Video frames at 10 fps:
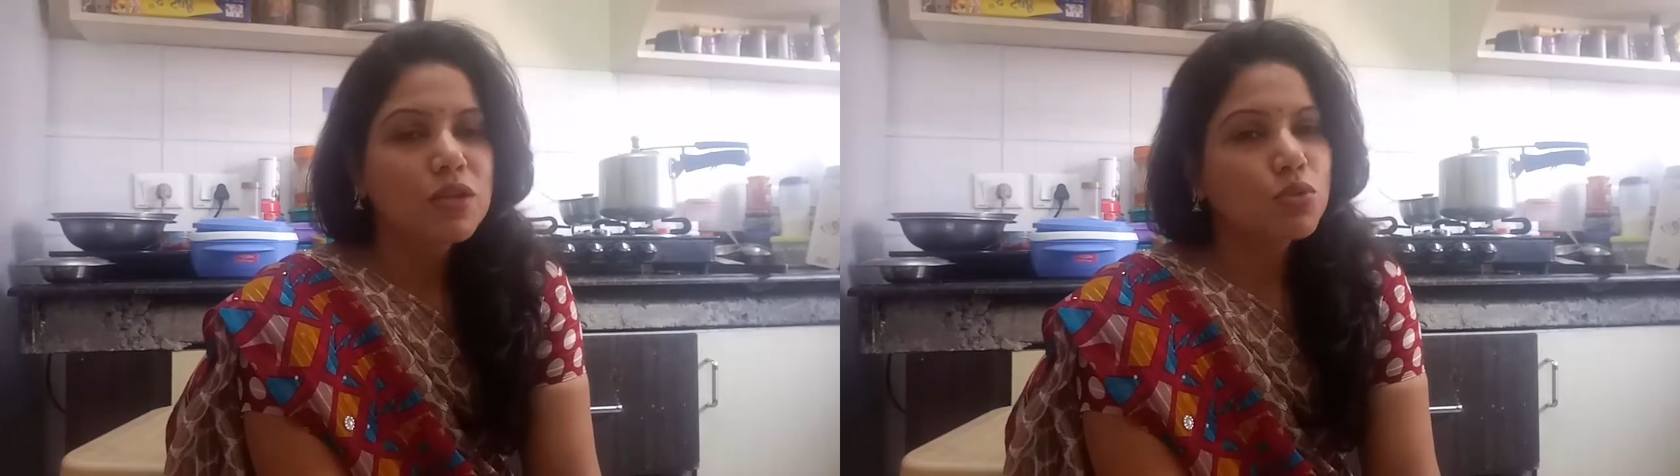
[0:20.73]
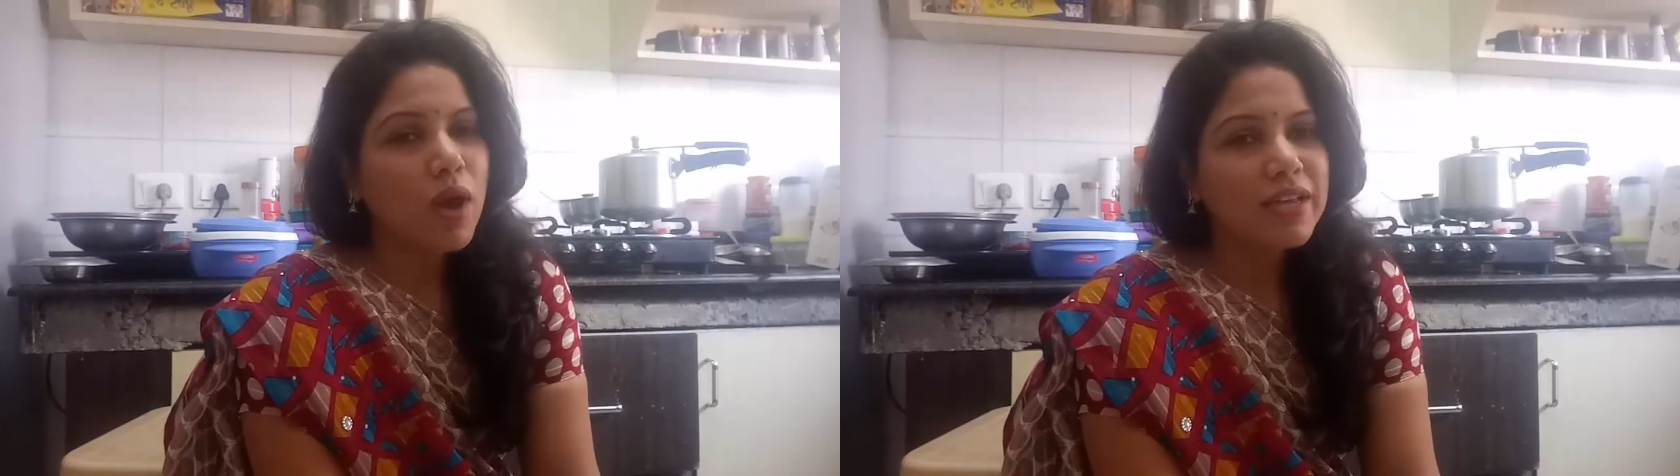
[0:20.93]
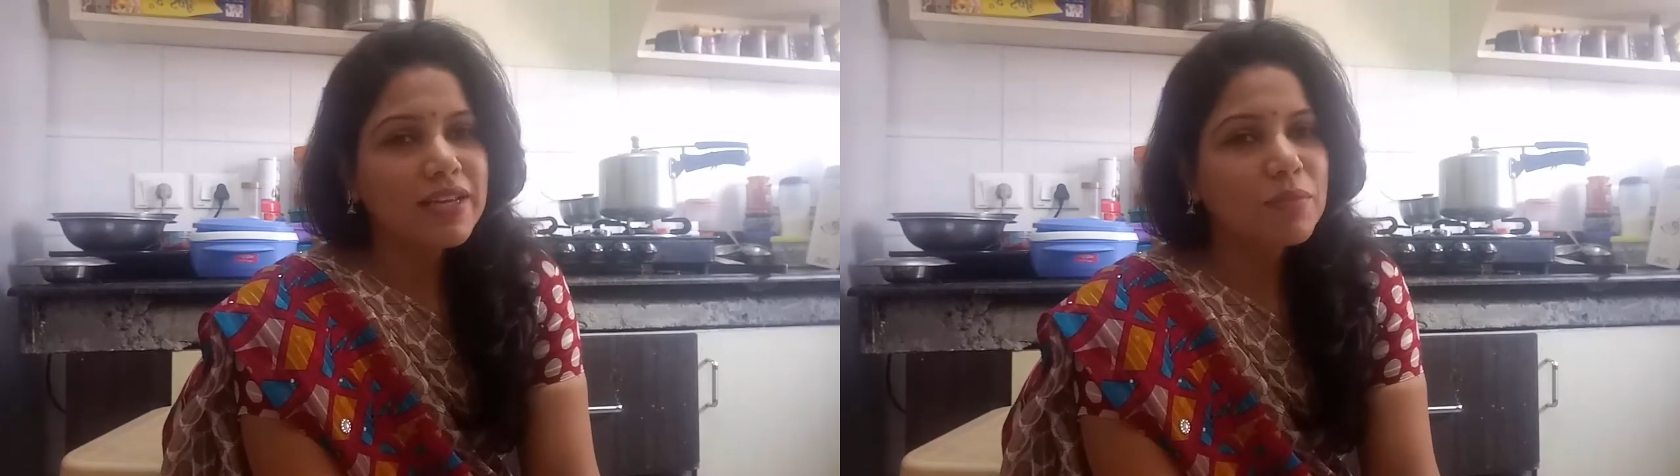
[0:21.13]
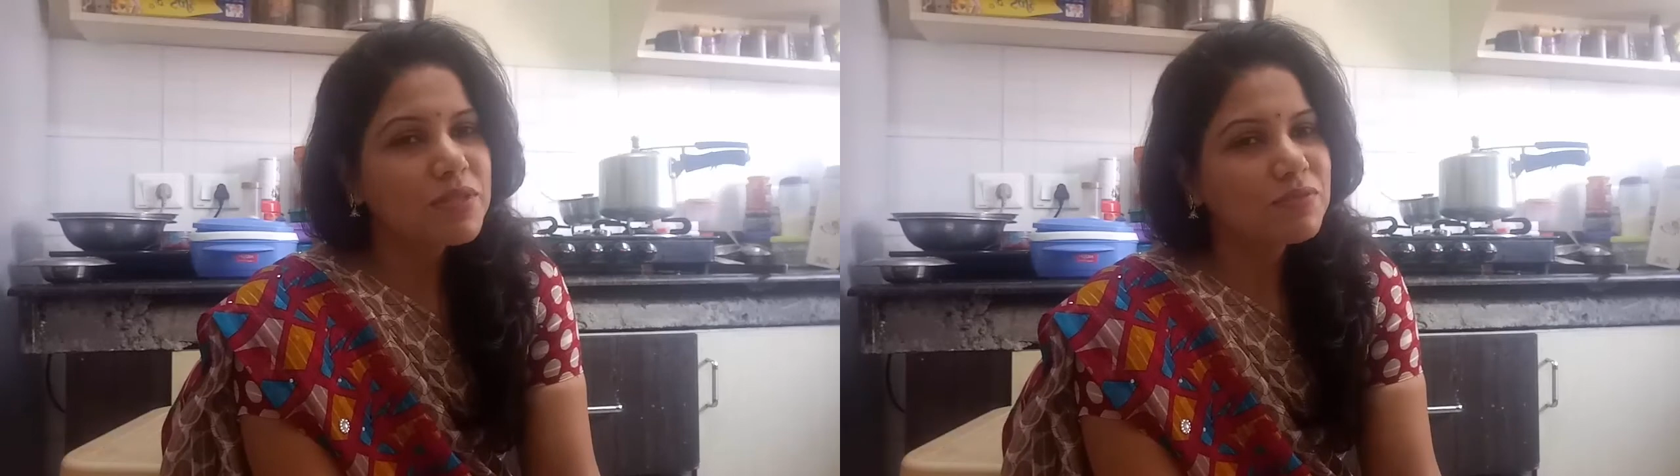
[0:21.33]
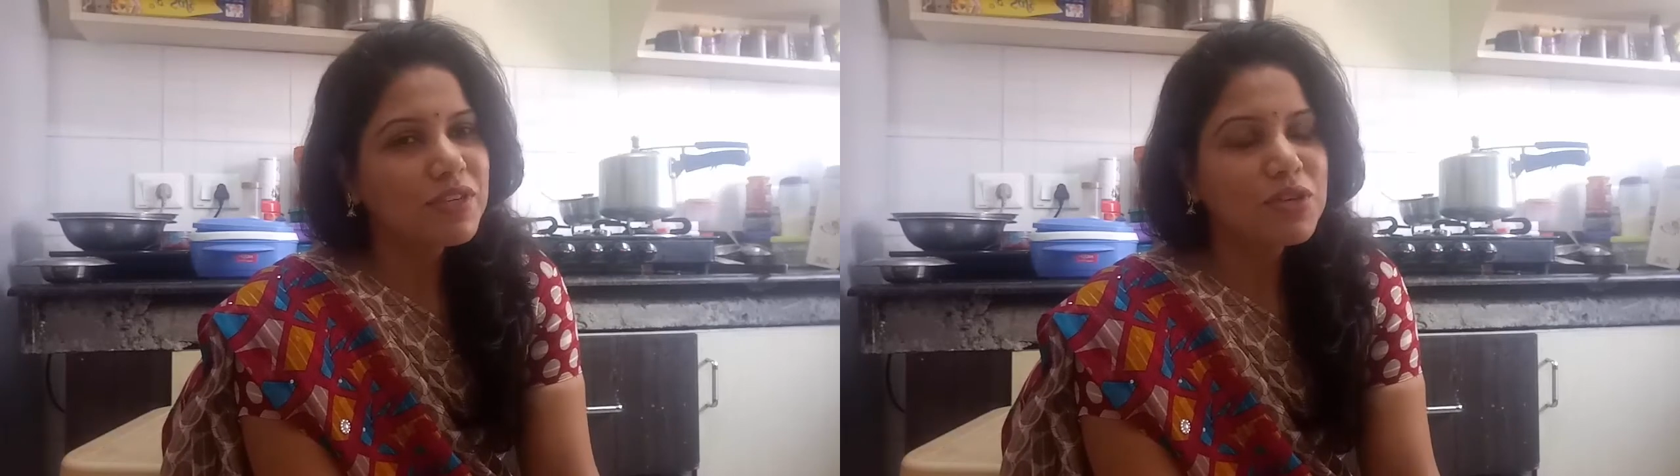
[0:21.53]
तो आइए हम
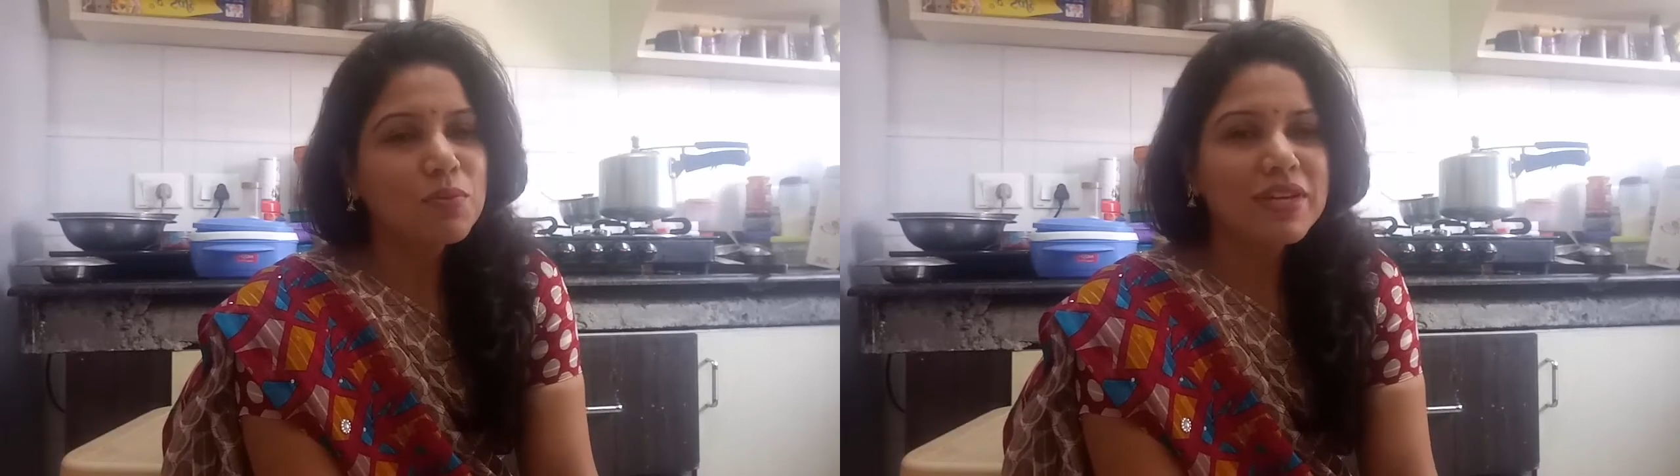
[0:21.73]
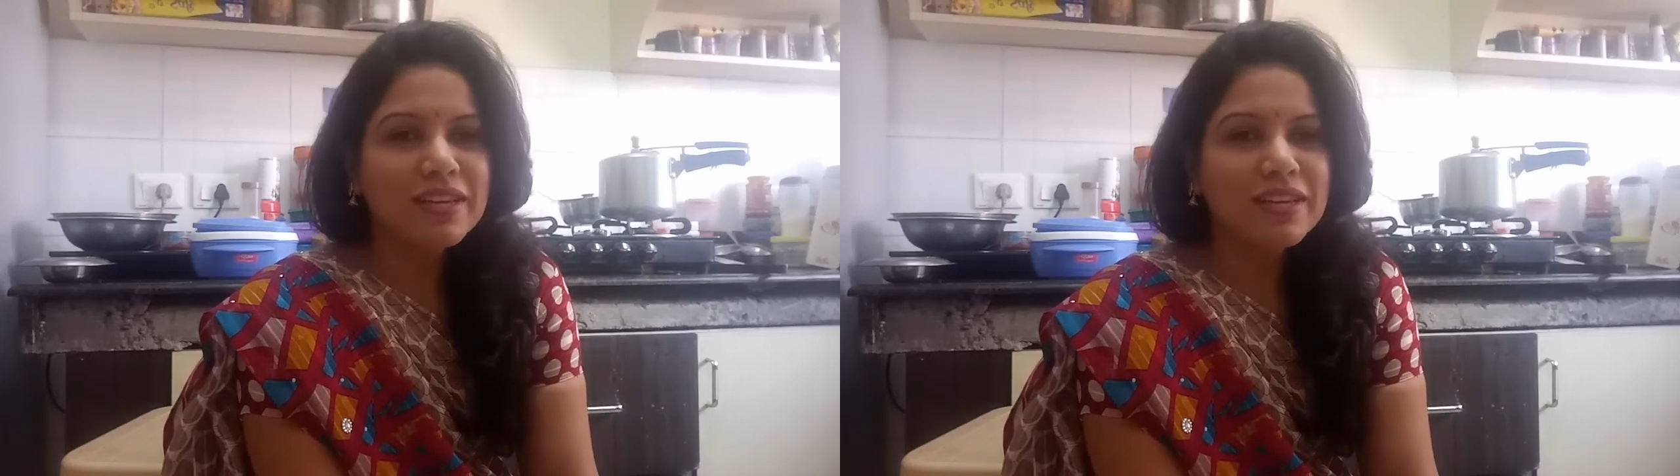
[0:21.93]
इस वीडियो में